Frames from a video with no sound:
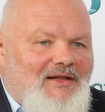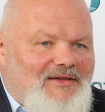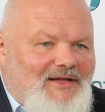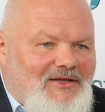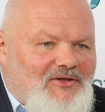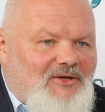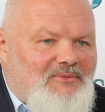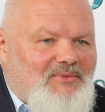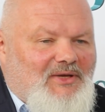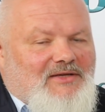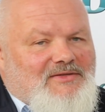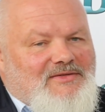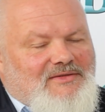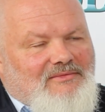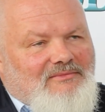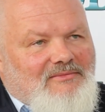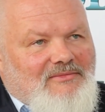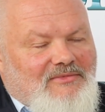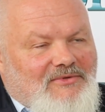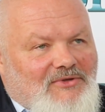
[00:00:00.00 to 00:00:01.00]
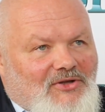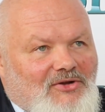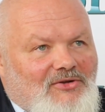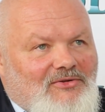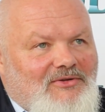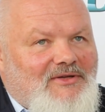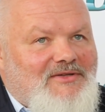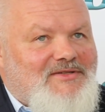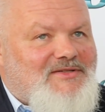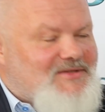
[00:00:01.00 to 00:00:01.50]
Natomiast
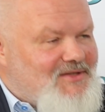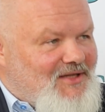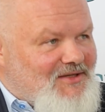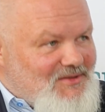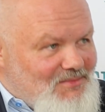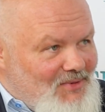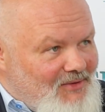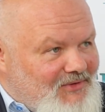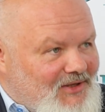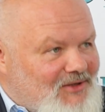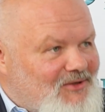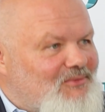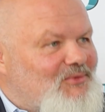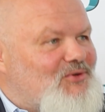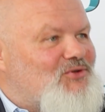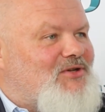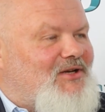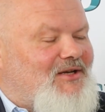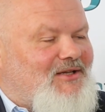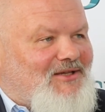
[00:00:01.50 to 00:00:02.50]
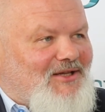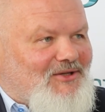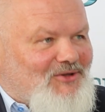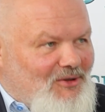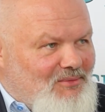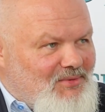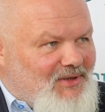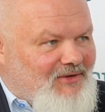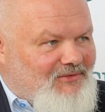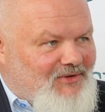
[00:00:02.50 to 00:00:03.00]
to jest ta zła wiadomość, ale ta
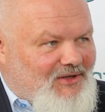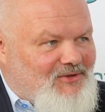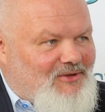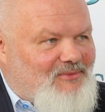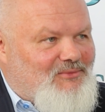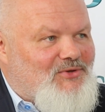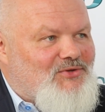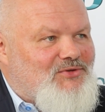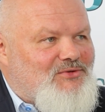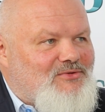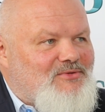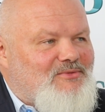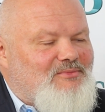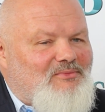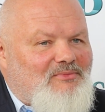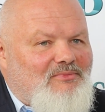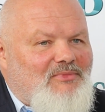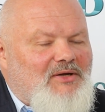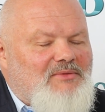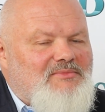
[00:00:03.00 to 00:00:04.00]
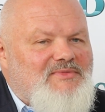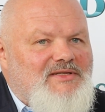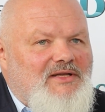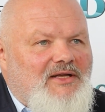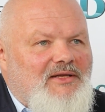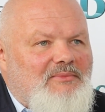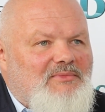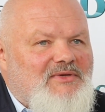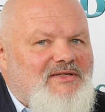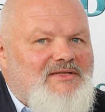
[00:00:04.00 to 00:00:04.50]
dobra wiadomość moim
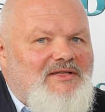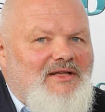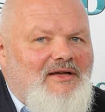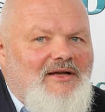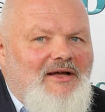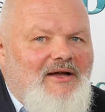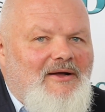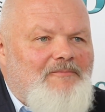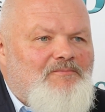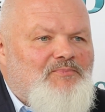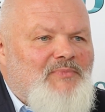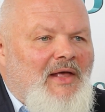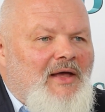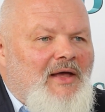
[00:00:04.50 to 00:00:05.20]
zdaniem jest taka,